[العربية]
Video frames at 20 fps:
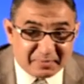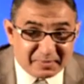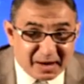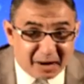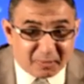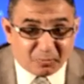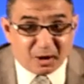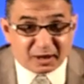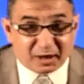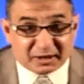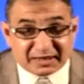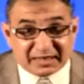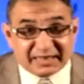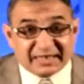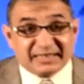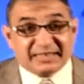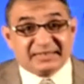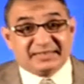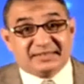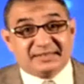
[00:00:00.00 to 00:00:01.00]
من
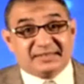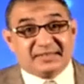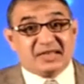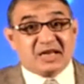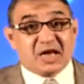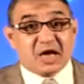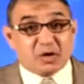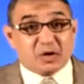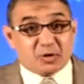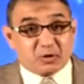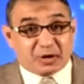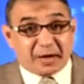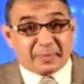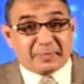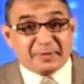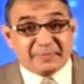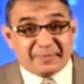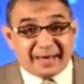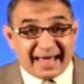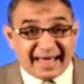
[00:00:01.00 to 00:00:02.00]
المواطنين أنه
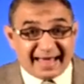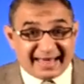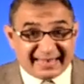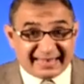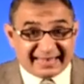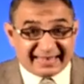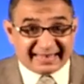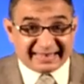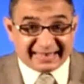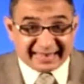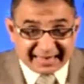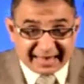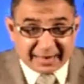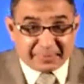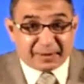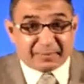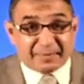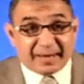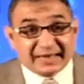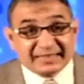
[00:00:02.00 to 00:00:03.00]
قبل ما
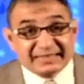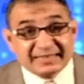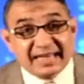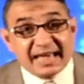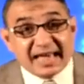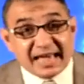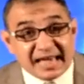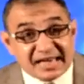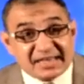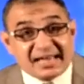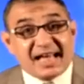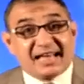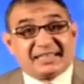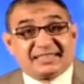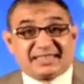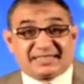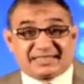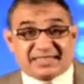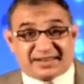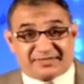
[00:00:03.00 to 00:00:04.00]
يركب الباص
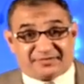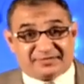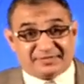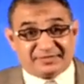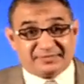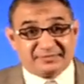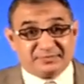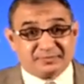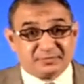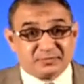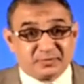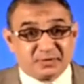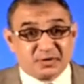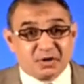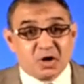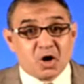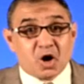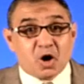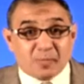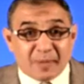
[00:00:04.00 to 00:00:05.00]
يجهز للصرف
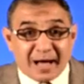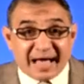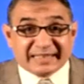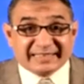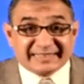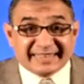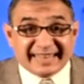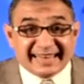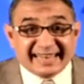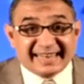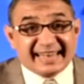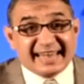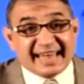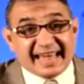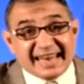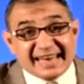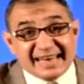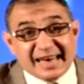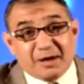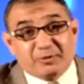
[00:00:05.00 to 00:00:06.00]
وما ينزل
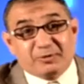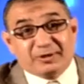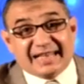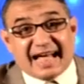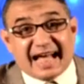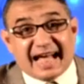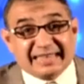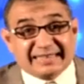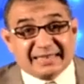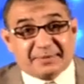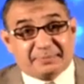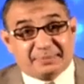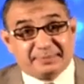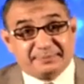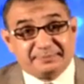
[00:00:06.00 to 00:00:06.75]
إلا وقد حاسب